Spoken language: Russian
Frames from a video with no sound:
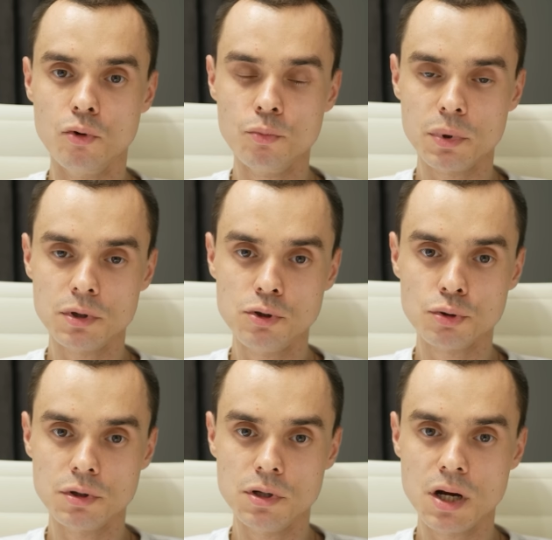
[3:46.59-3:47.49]
Он
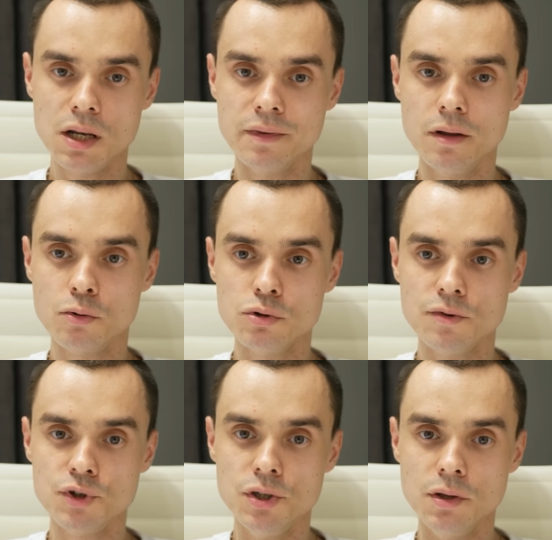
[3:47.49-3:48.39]
подойдет идеально для
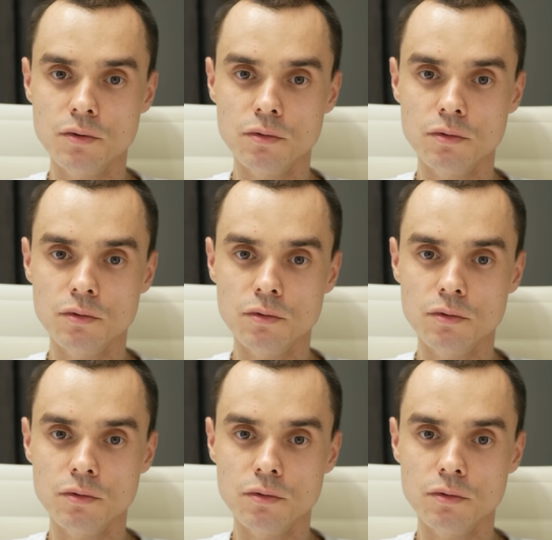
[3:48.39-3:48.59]
кузовщины.